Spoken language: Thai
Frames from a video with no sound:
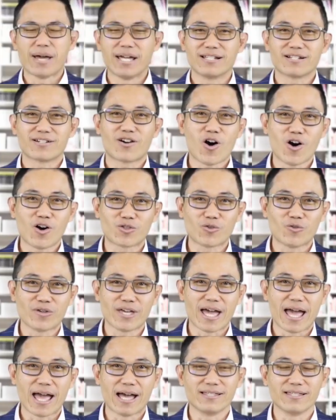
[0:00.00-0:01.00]
เป็นข้อตัว
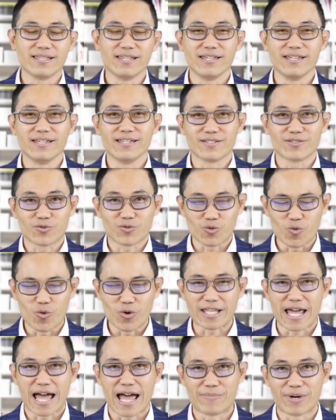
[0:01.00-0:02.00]
แยงที่ตั
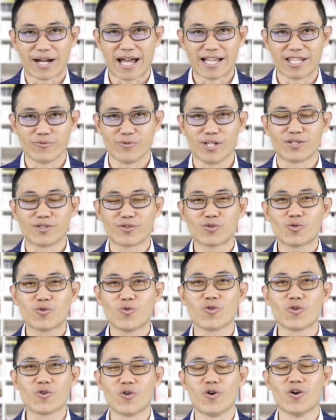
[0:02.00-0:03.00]
วแทนประกันชีวิต
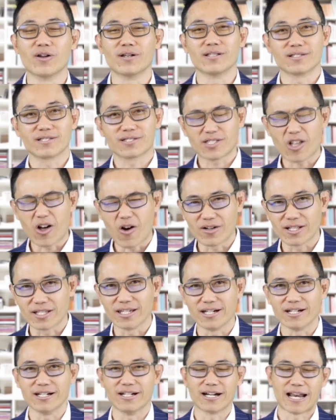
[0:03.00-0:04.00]
ทุกคนต้อง
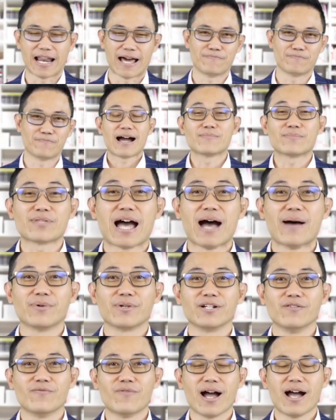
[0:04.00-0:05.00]
เจอครับคำถาม
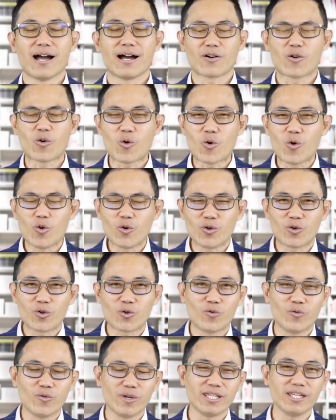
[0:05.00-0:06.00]
ก็คือว่า คุณ
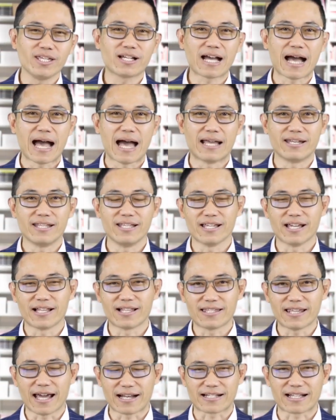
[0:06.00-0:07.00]
รู้วิธีการที่จะ
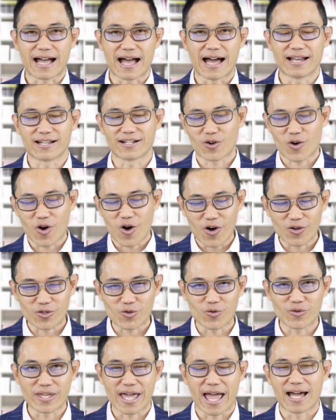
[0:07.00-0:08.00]
จัดการข้อ
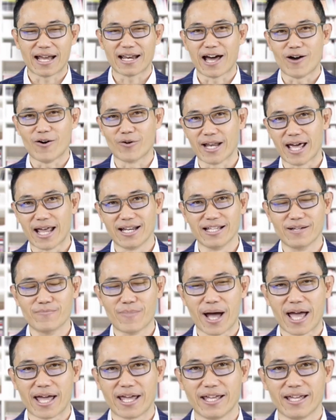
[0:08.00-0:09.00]
ตัวแย้งเหล่านั้นหรือ
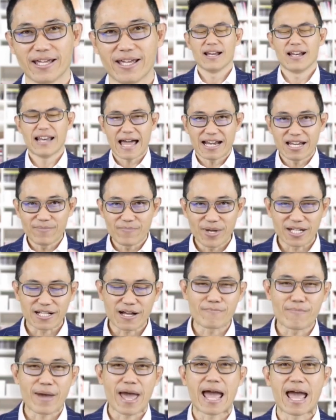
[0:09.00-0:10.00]
ไม่ และนี่เป็น
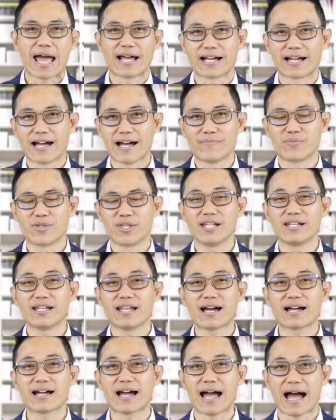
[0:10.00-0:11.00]
กำแพงครับที่
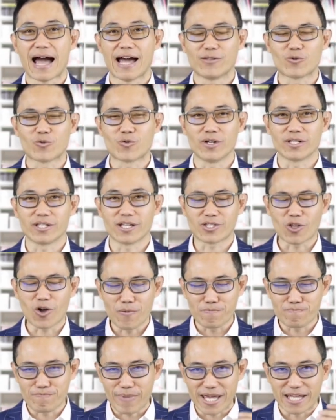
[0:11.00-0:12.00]
นักขายทุกคนจะต้อ
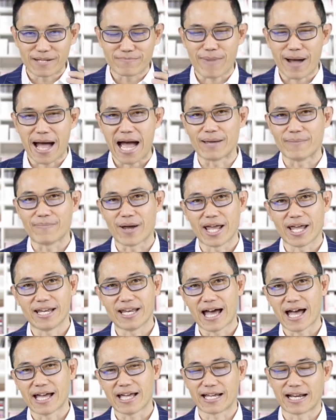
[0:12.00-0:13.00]
งปีนป่ายไปให้
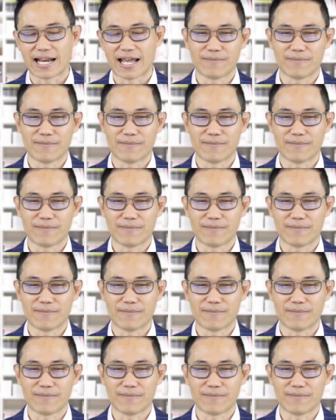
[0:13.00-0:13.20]
ได้ค